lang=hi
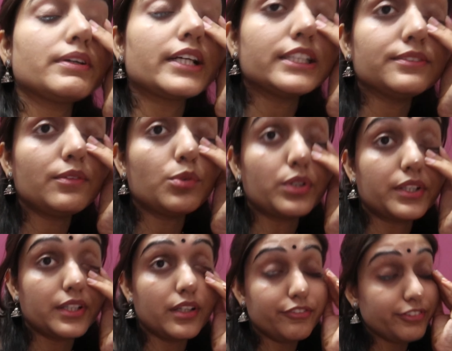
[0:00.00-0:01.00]
था मैक्सिमम उठ
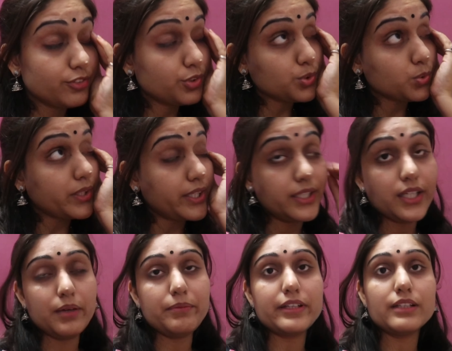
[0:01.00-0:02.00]
गया फिर वो सोए नहीं
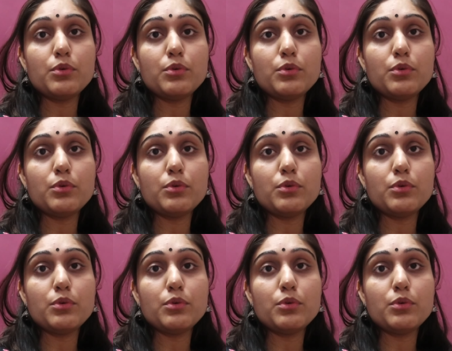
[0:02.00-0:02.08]
यहाँ पे